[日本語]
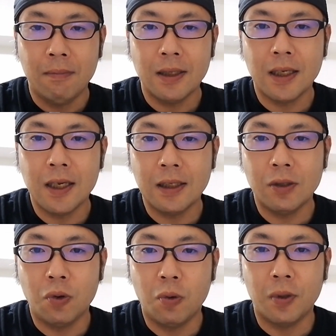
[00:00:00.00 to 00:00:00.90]
まあ、
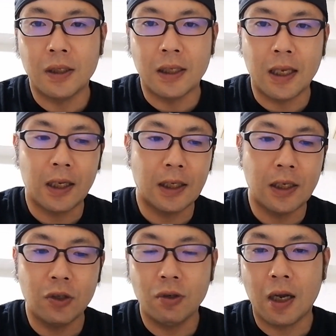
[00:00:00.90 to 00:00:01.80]
ジャイアンツの方もですね、中田
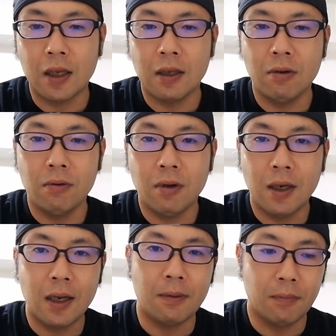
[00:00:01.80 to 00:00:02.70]
選手が上がってくるの
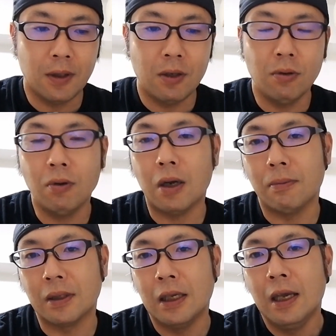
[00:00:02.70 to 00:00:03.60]
かなっていうところあ
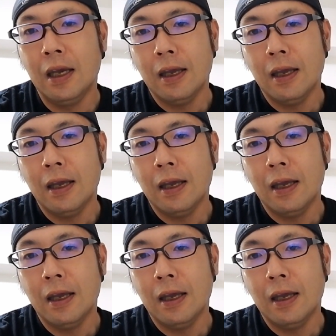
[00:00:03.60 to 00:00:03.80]
ります。